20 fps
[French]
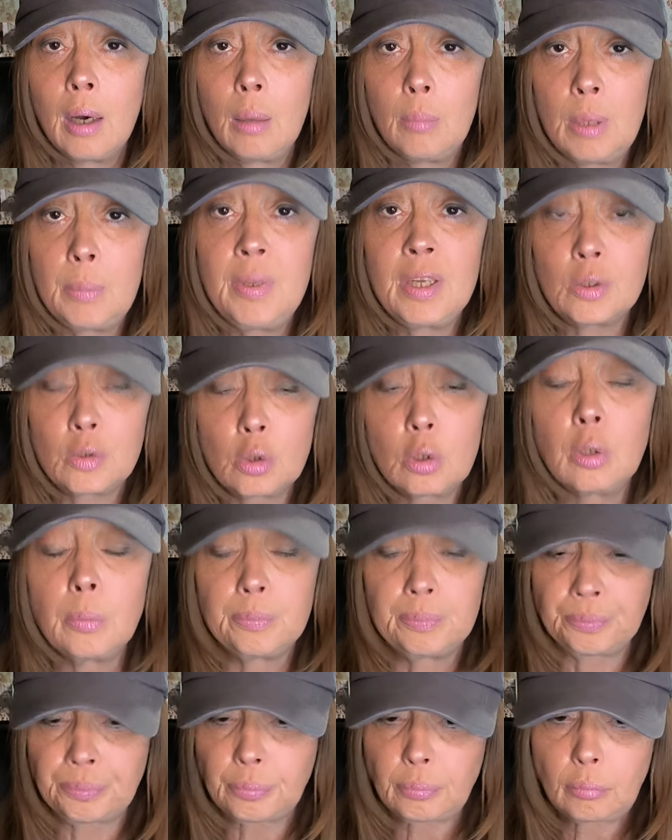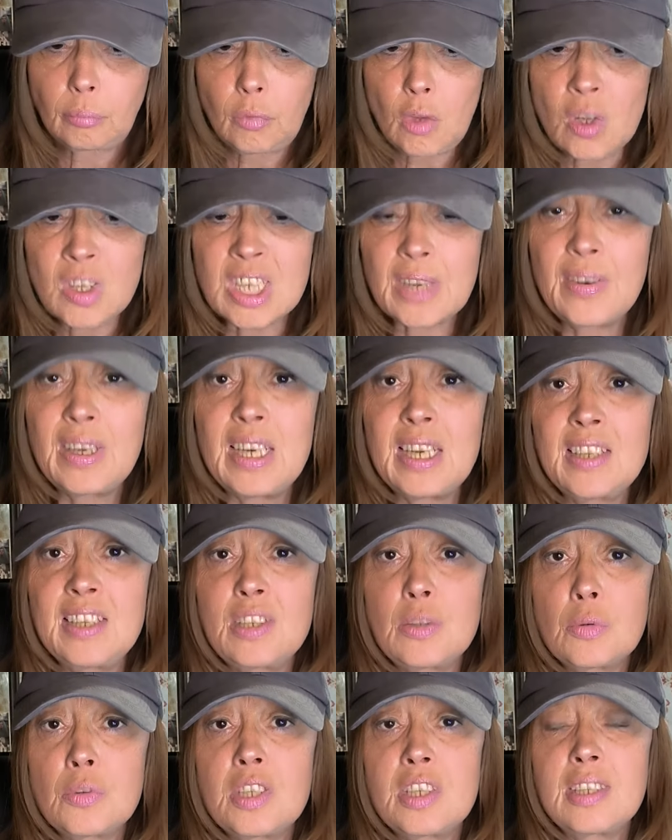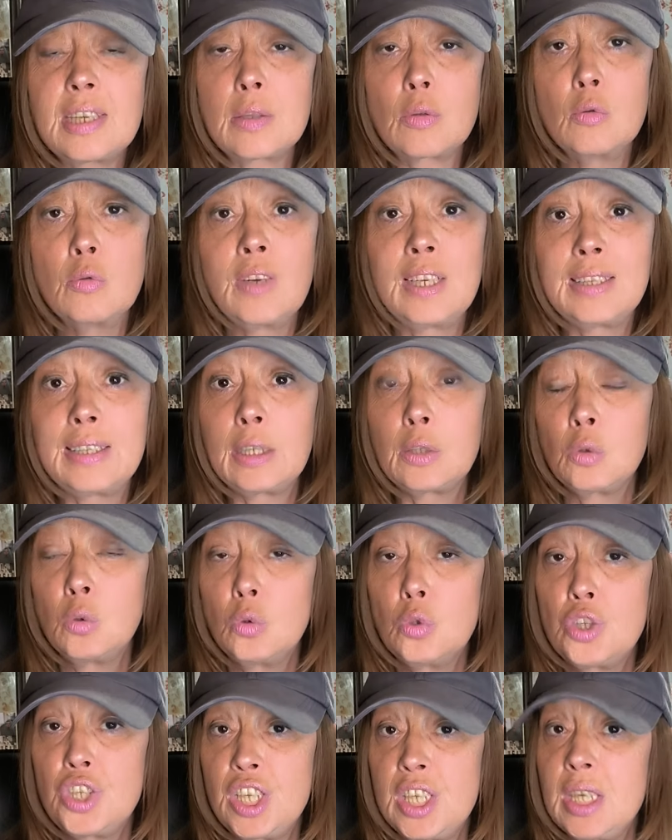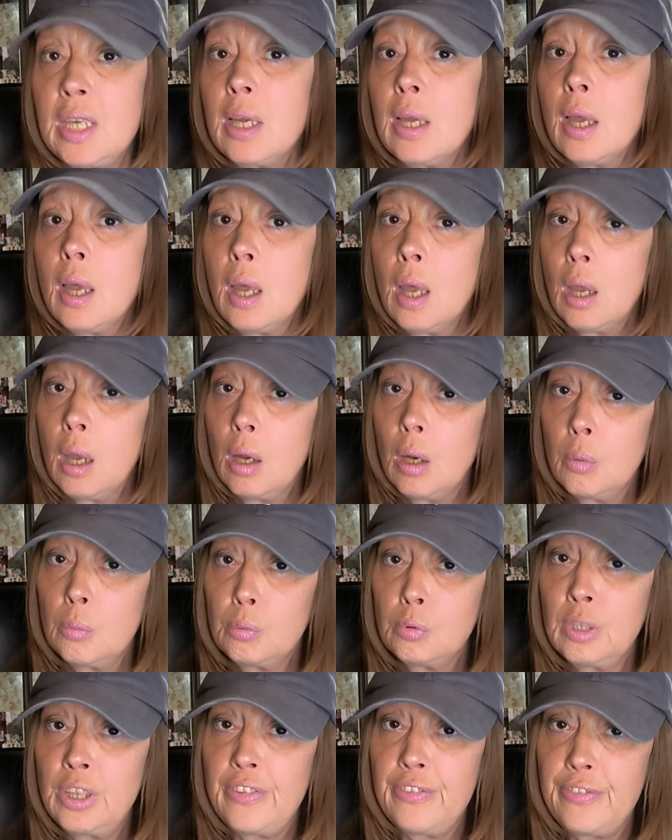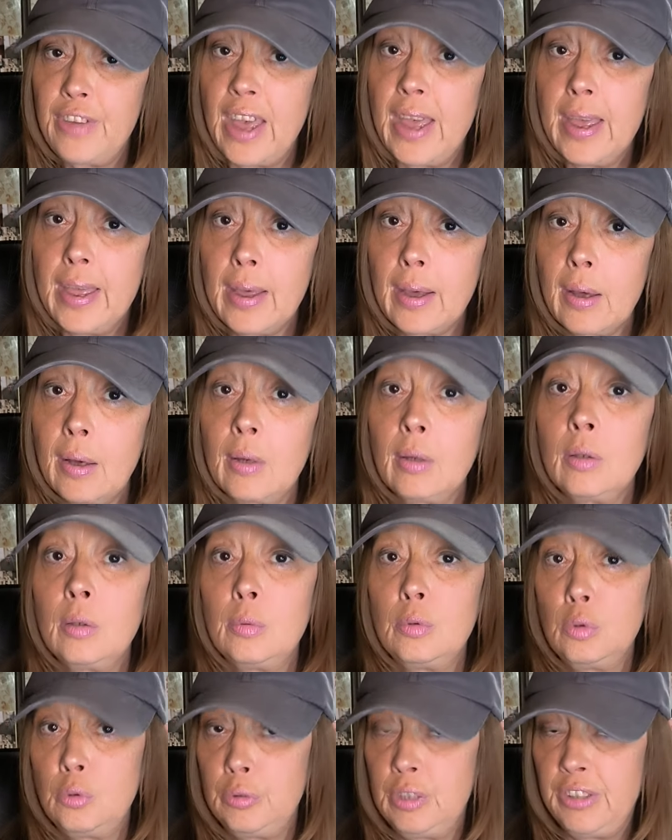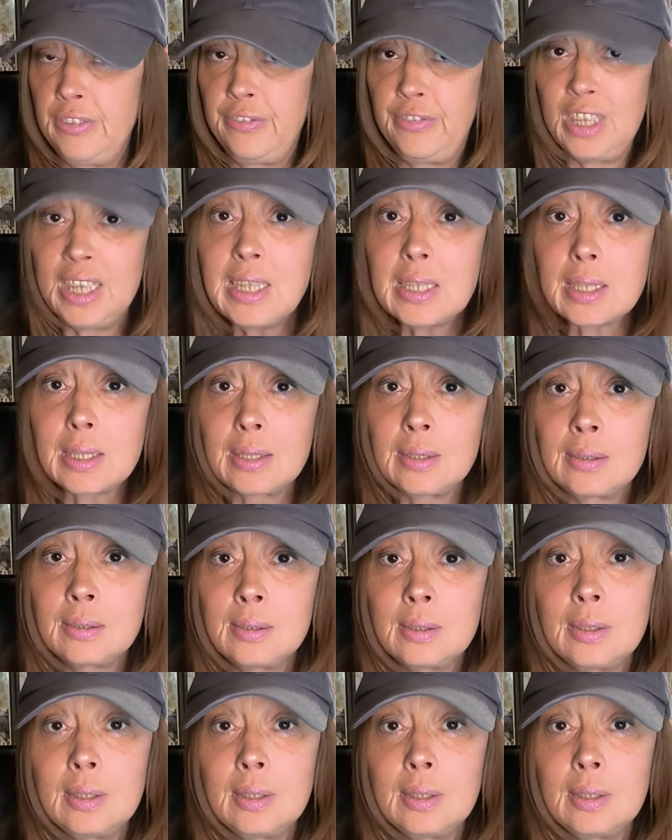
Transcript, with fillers: Mais bientôt, vous savez, il existe aussi cette nouvelle technologie des verres, euh, des vitres hein,